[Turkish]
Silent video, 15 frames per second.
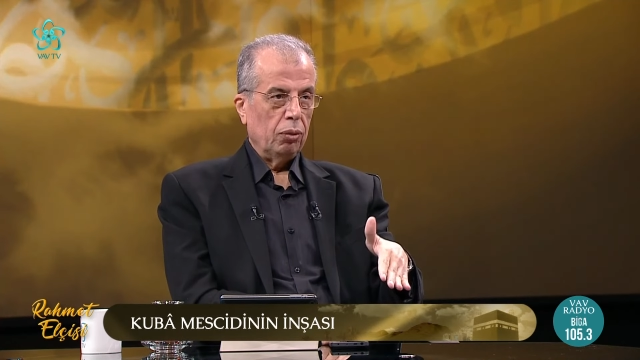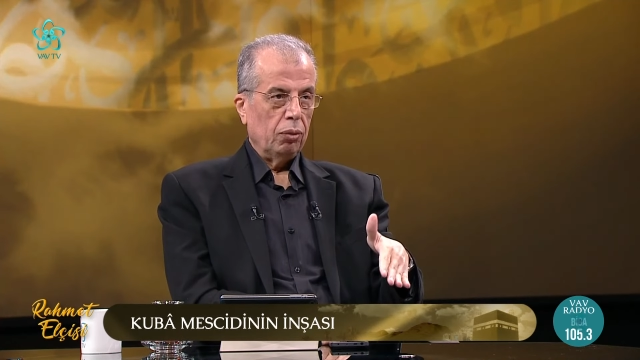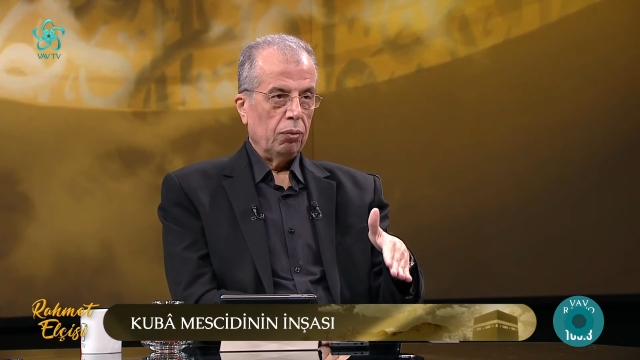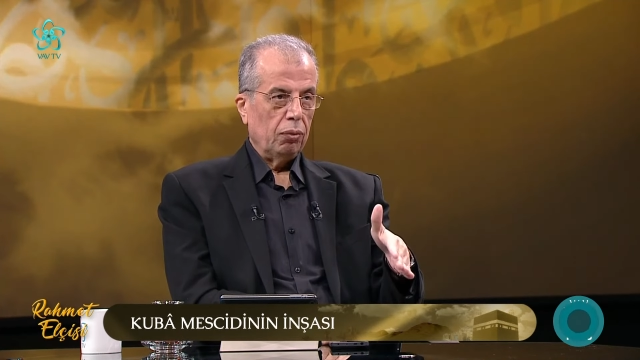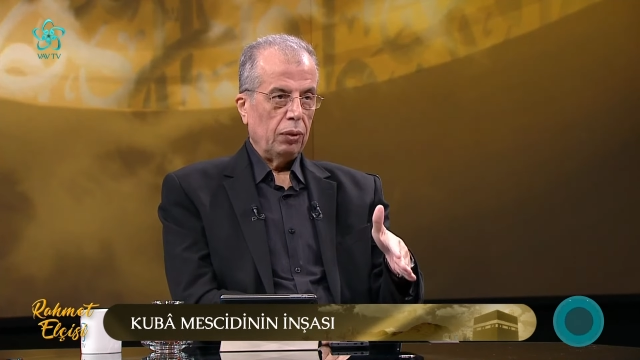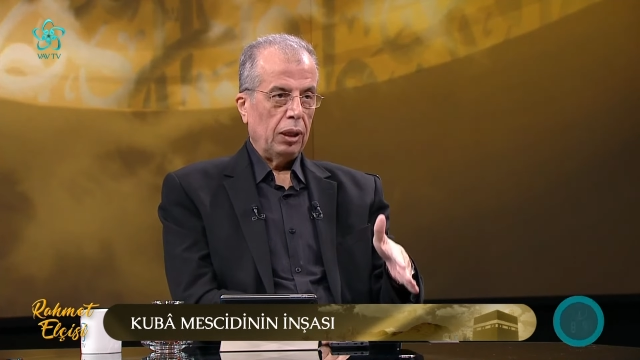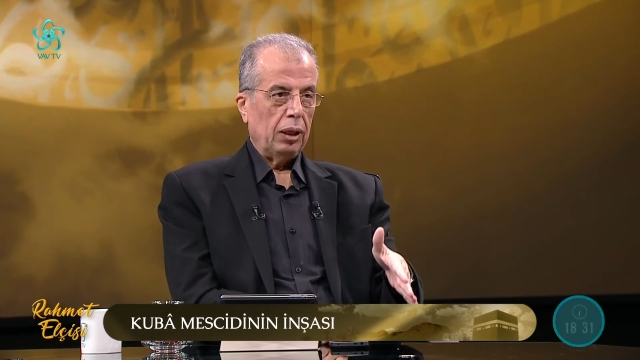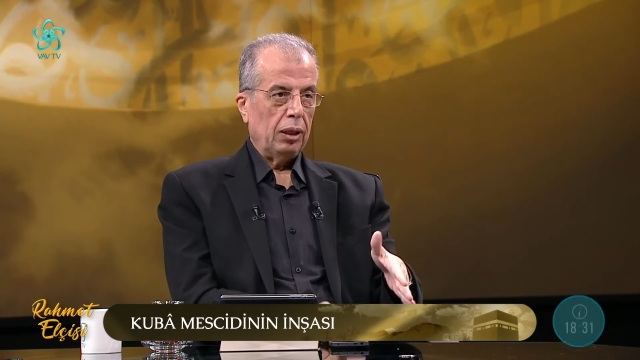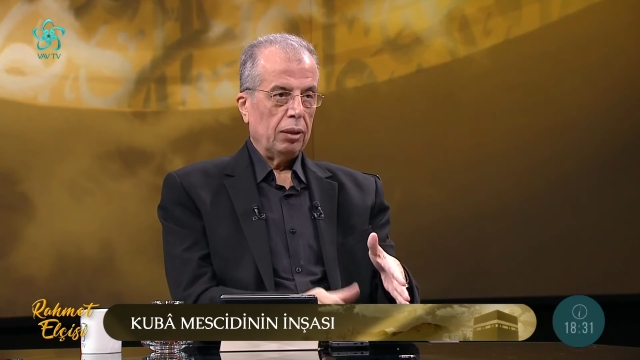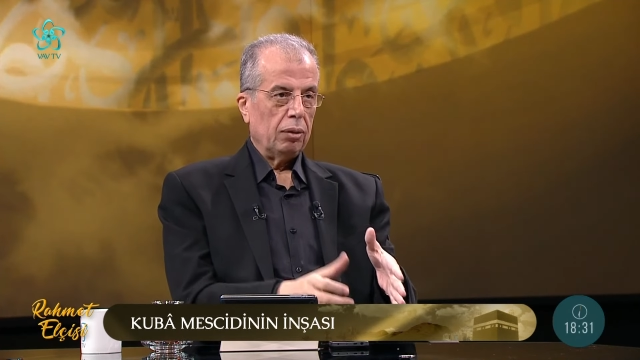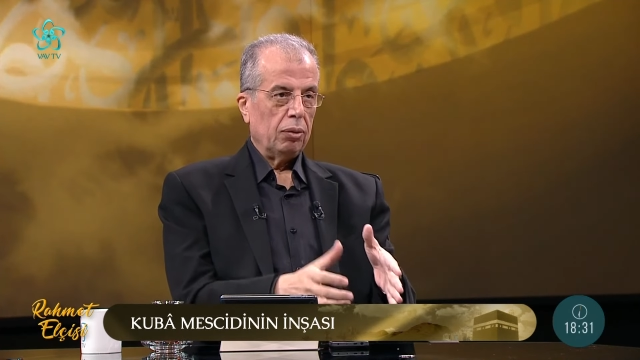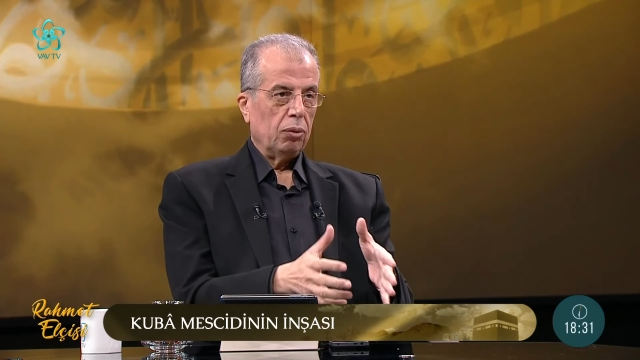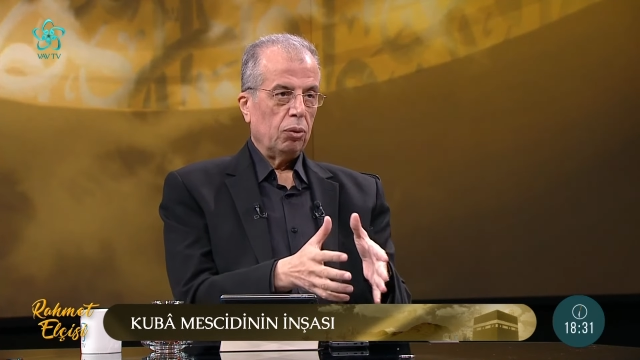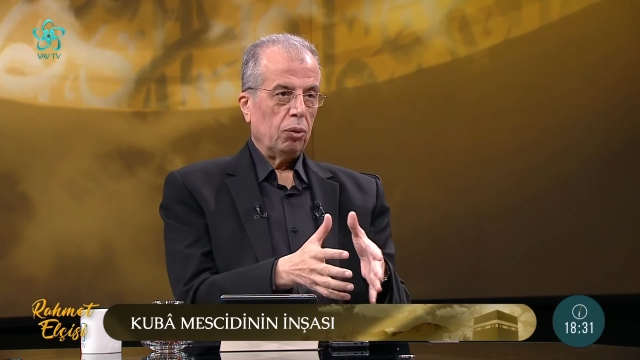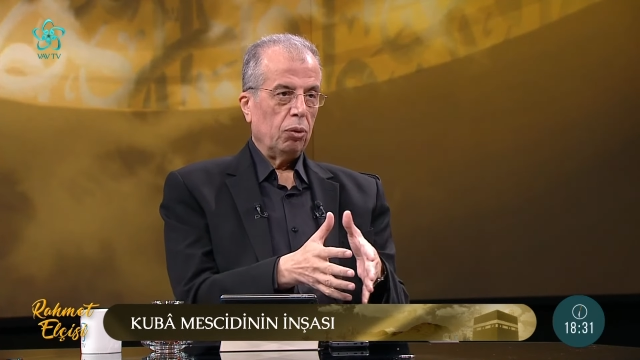ve
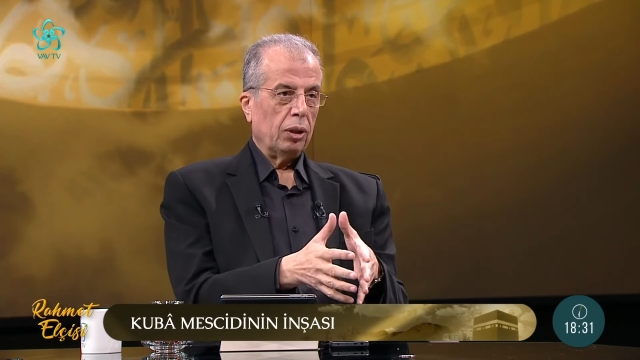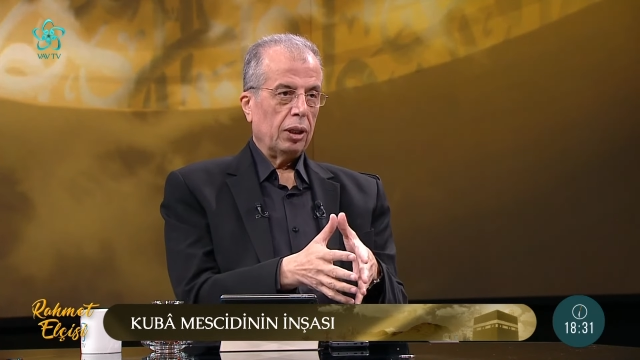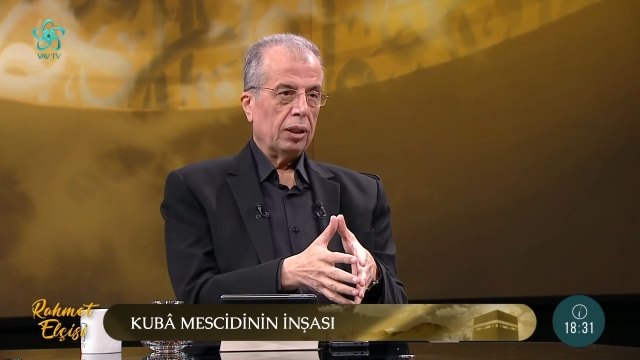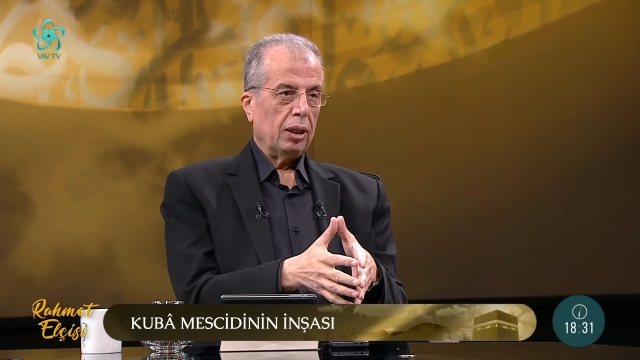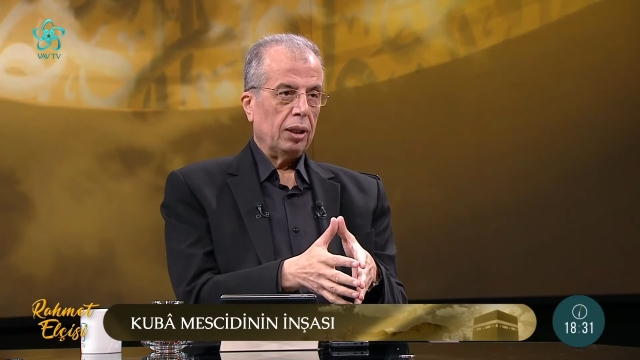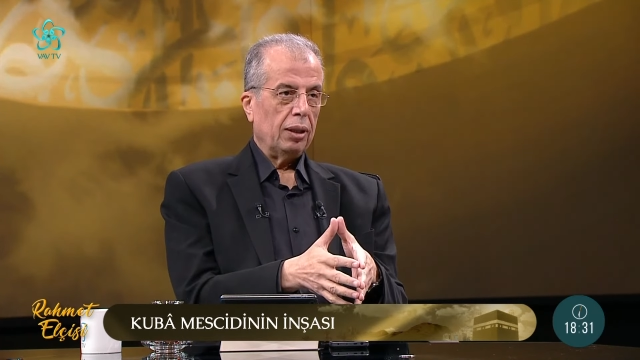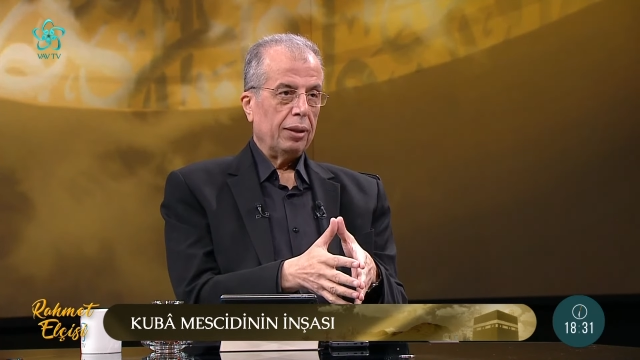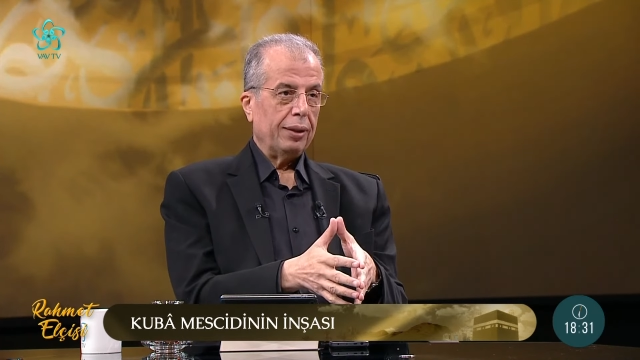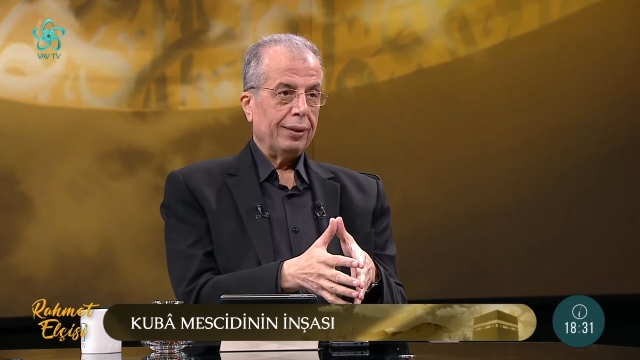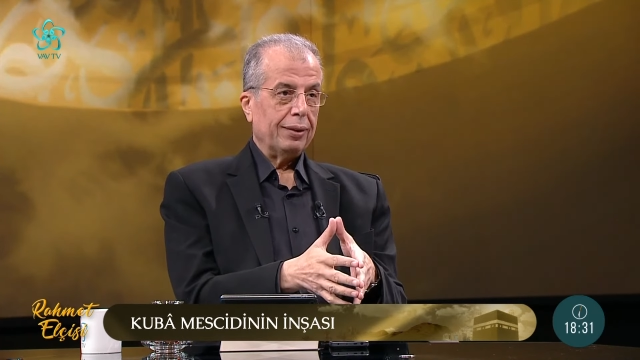orada